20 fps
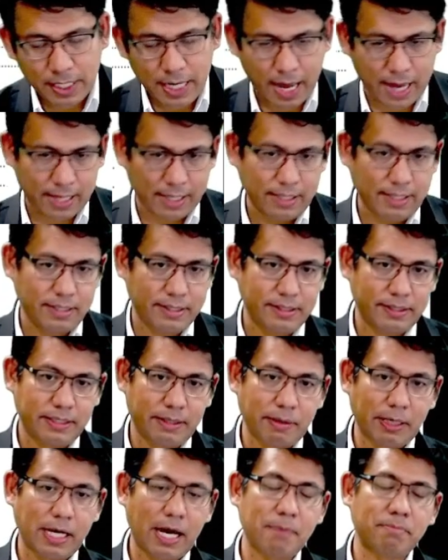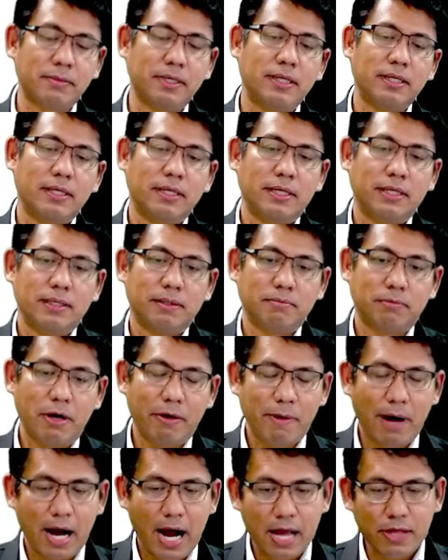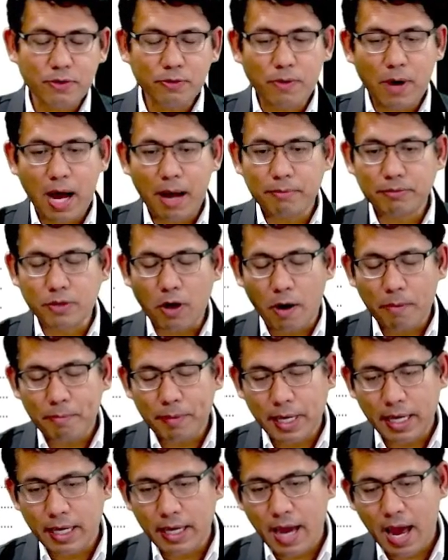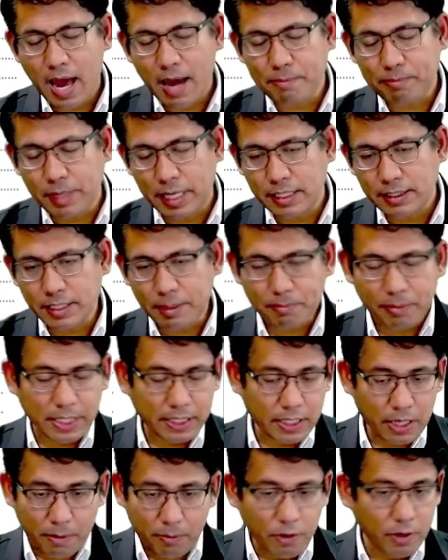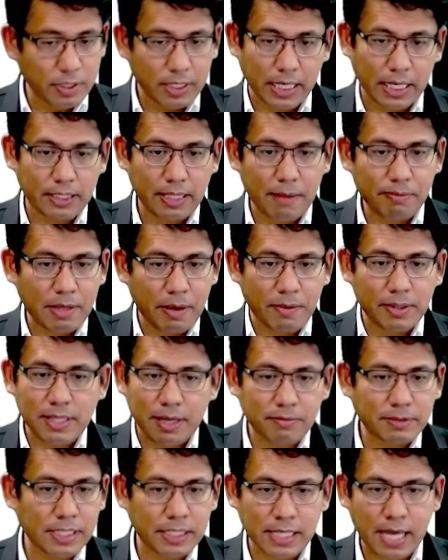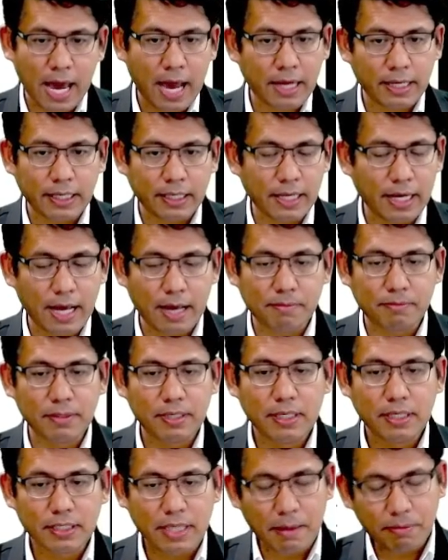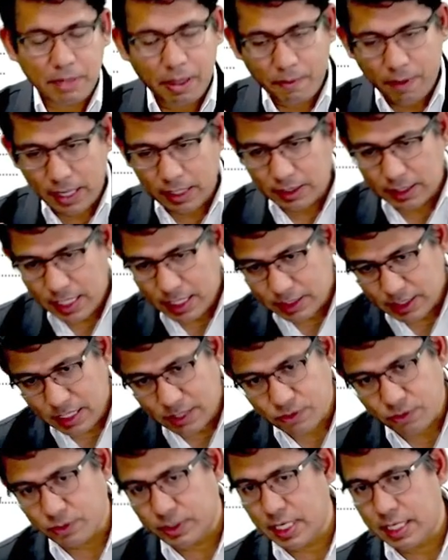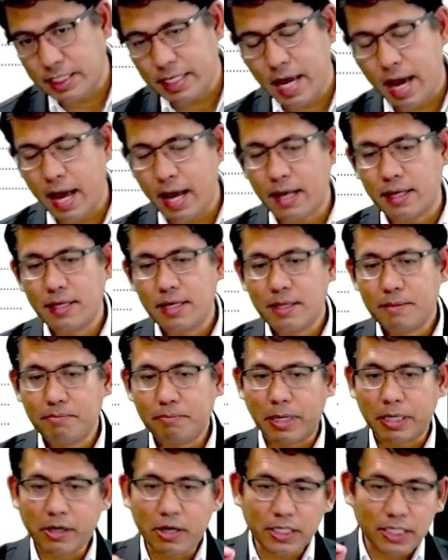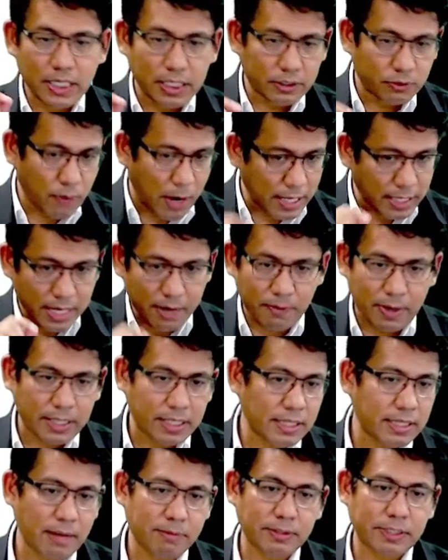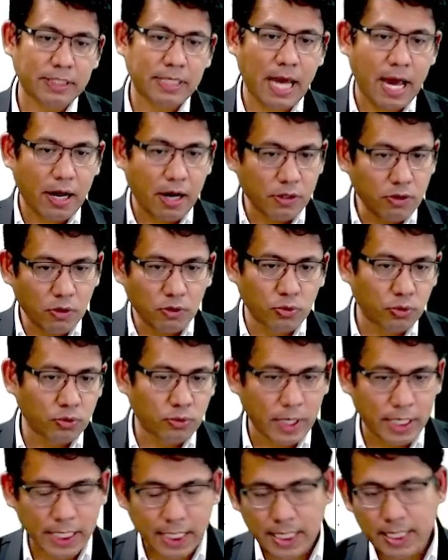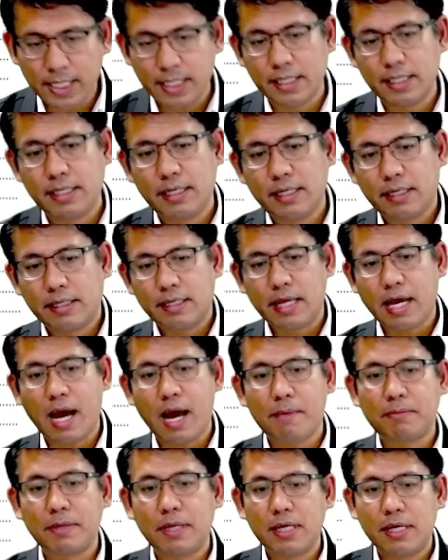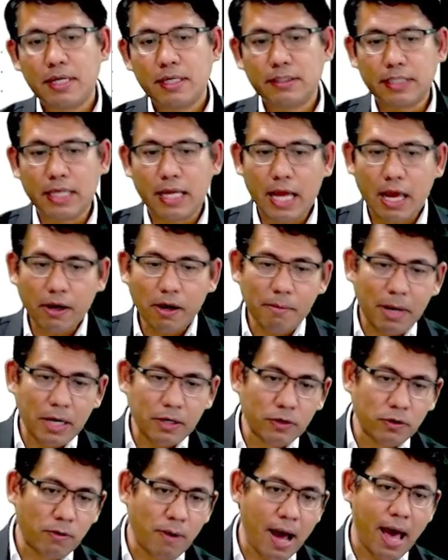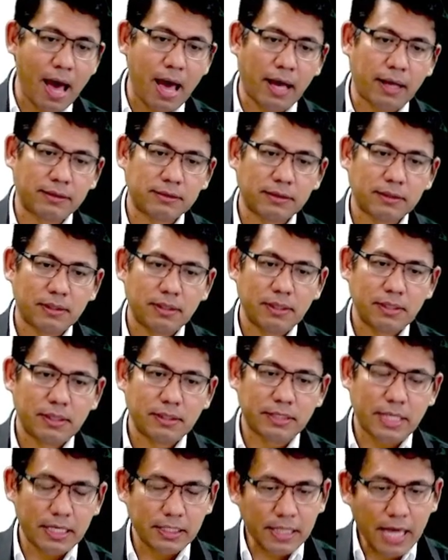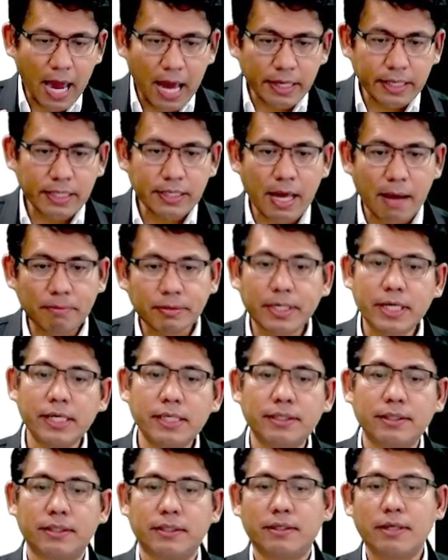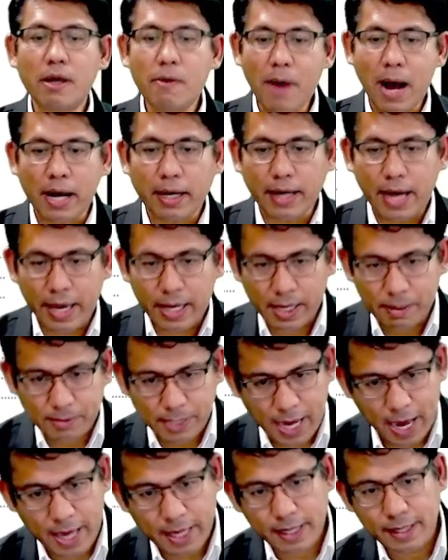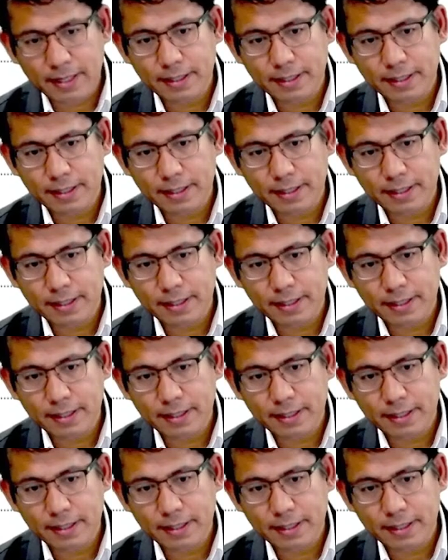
วันไหนใช่ไหมครับประวัติอายุความ2ปี5ปี10ปีที่เราพูดนับแต่วันทำสัญญาเนี่ยนะครับนับแต่วันที่สิ้นสุดสัญญามันก็คือวันนี้วันที่ทำสัญญาก็ต้องดูตัวนี้นะครับเสร็จแล้วก็มาดูว่าสัญญานี้ทำขึ้นระหว่างใครกับใคร